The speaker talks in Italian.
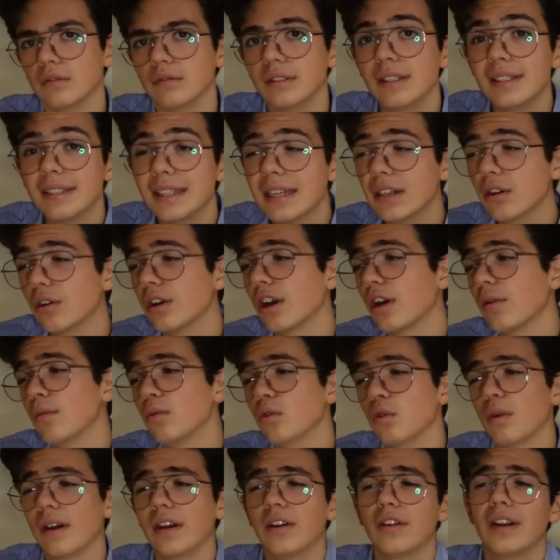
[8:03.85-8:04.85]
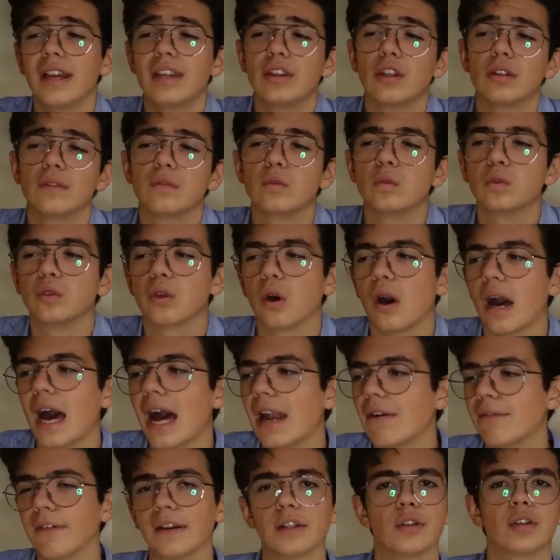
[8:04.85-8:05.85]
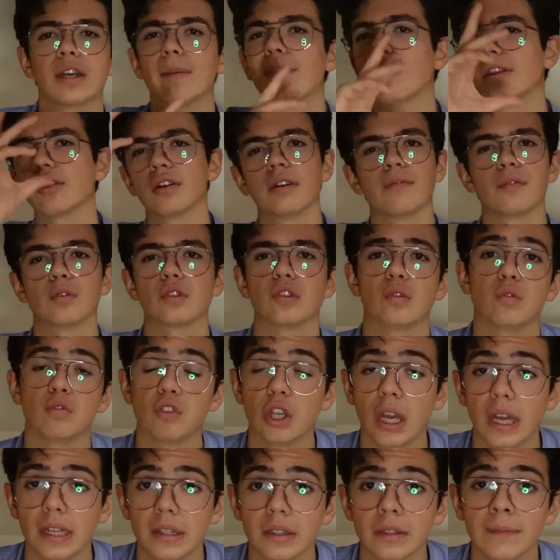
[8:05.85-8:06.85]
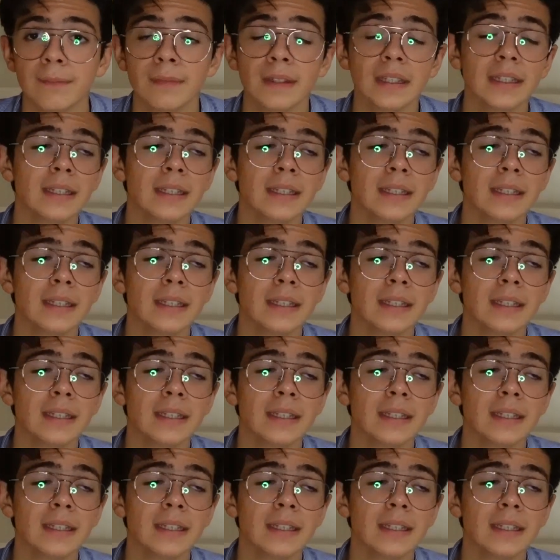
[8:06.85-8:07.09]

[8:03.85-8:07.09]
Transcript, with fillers: un distacco che comunque non è dovuto al fatto che Platone fosse un genio